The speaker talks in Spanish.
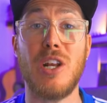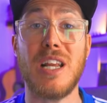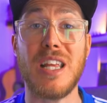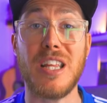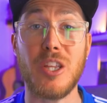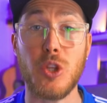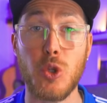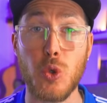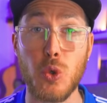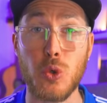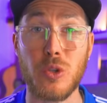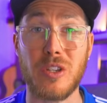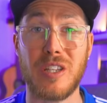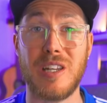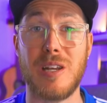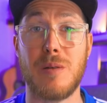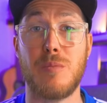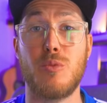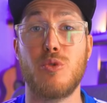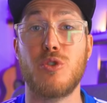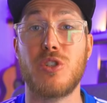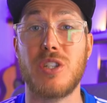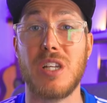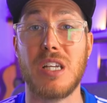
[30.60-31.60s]
la industria
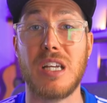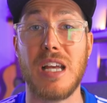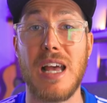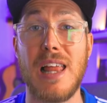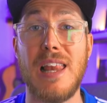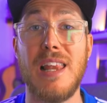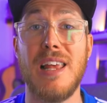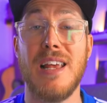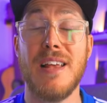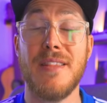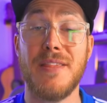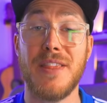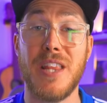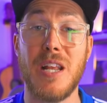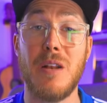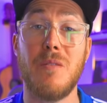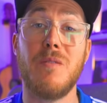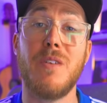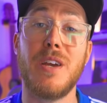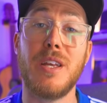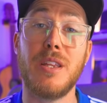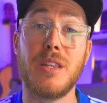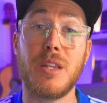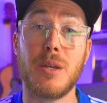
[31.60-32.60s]
musical del
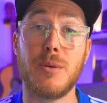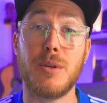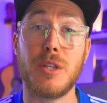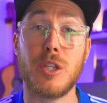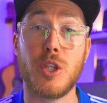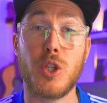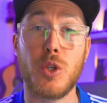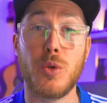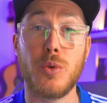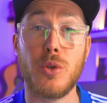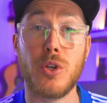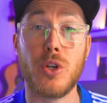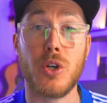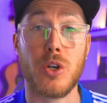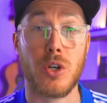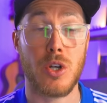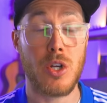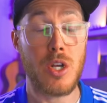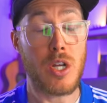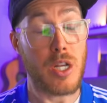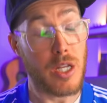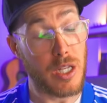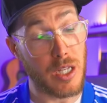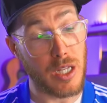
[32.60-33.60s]
2021
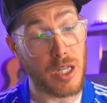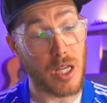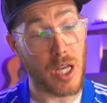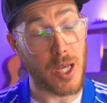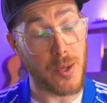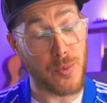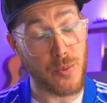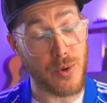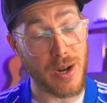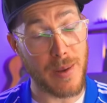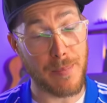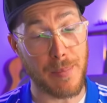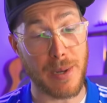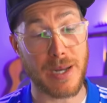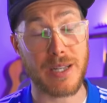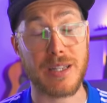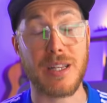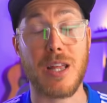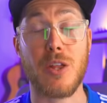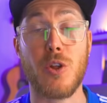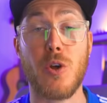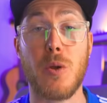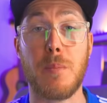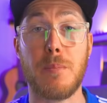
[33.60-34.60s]
y en un
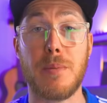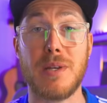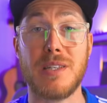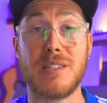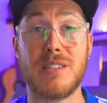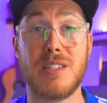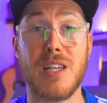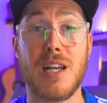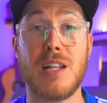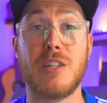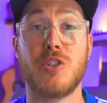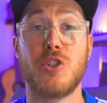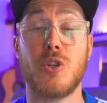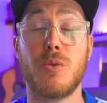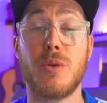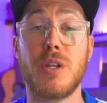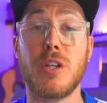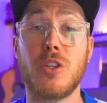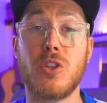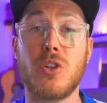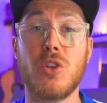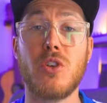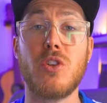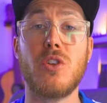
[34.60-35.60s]
apartado especial,
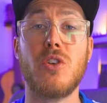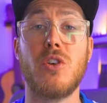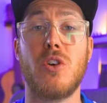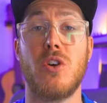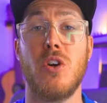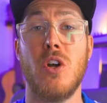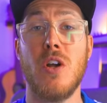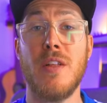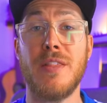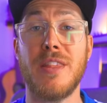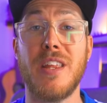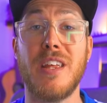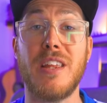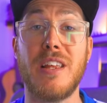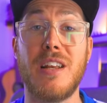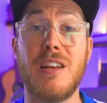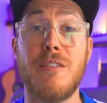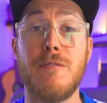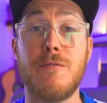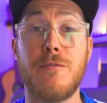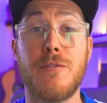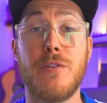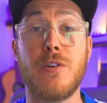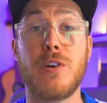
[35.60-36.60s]
sobre todo desde el
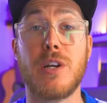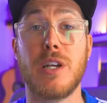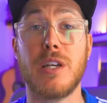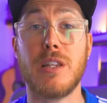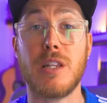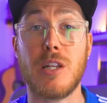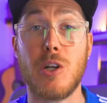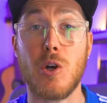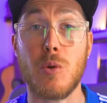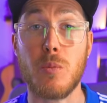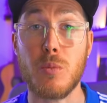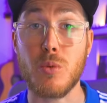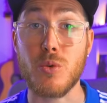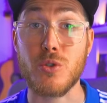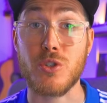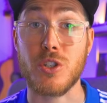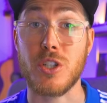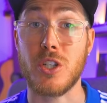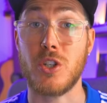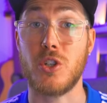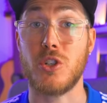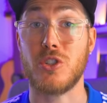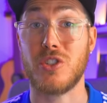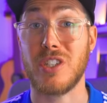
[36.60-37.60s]
enfoque de los
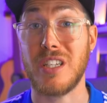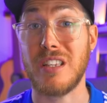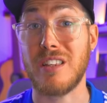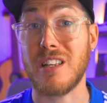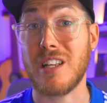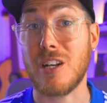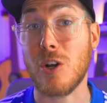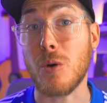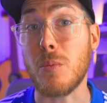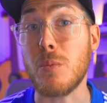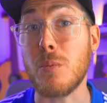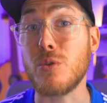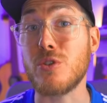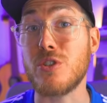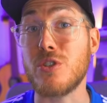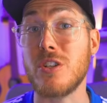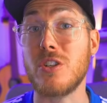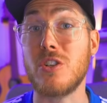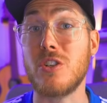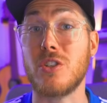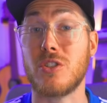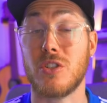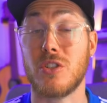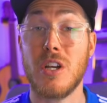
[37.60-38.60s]
músicos y de los
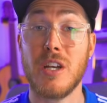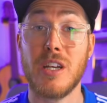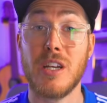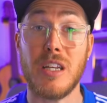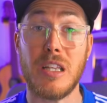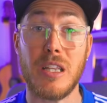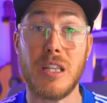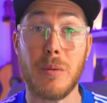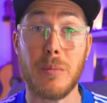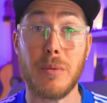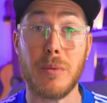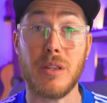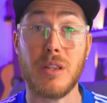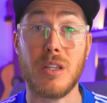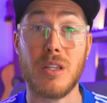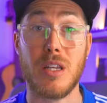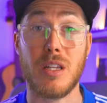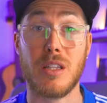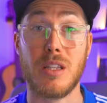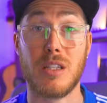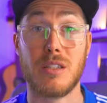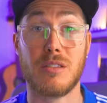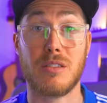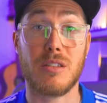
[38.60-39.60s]
músicos
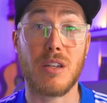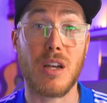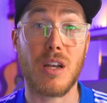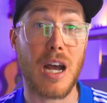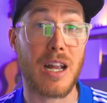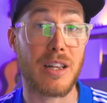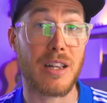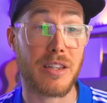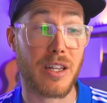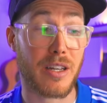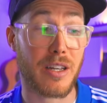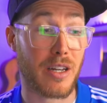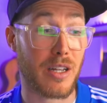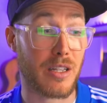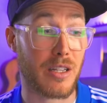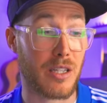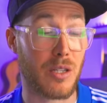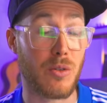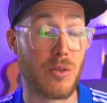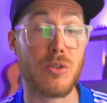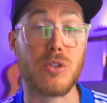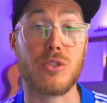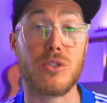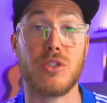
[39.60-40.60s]
independientes,
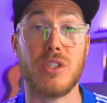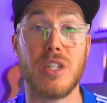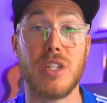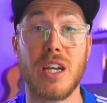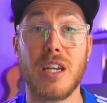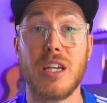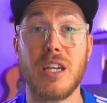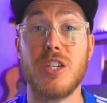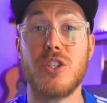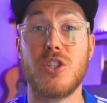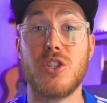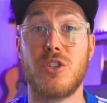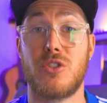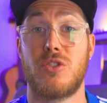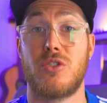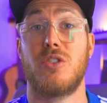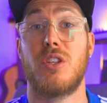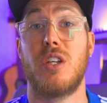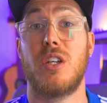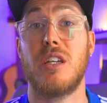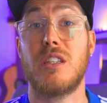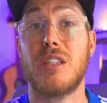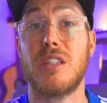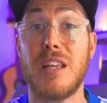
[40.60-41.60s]
alternativos y aquellos
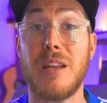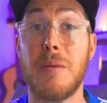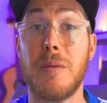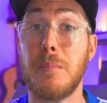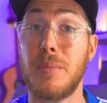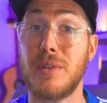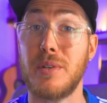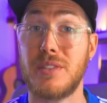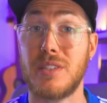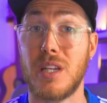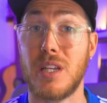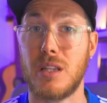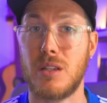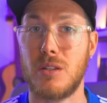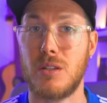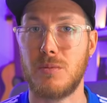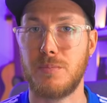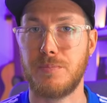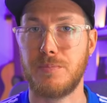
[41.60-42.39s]
que están empezando.